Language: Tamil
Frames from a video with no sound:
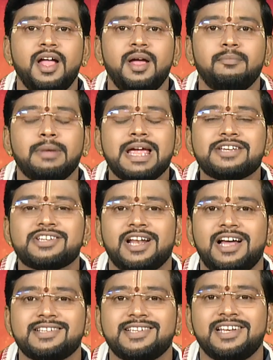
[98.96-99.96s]
மேஷ
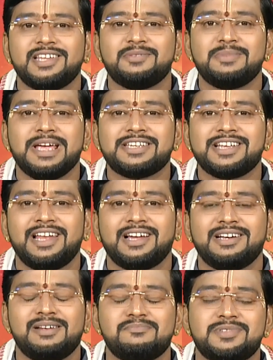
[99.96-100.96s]
ராசி அல்லது மேஷ
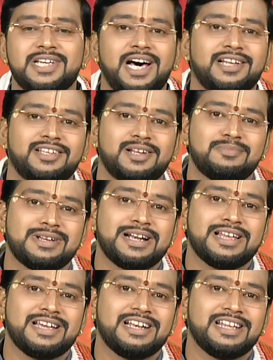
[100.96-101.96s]
லக்னம் சார்ந்த
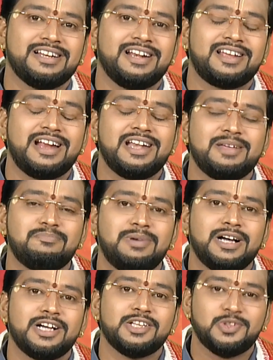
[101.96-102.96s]
நபர்களுக்கு இன்றைய நாள்
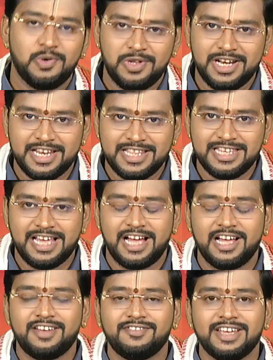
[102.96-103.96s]
கண்டிப்பாக தொழில்
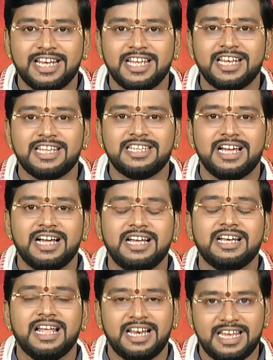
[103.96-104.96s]
ரீதியாக வேலை ரீதியாக
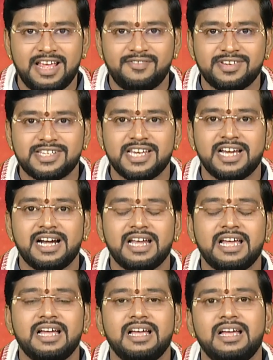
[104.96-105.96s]
நிறைய
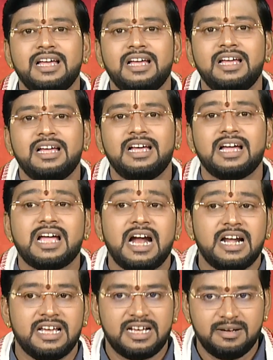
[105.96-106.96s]
விஷயங்களை
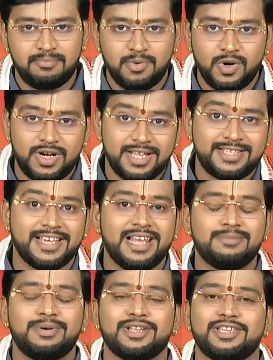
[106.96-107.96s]
கணக்கு போட்டு
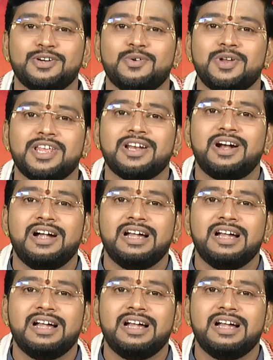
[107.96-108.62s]
செயல்படுத்தக்கூடிய நாள்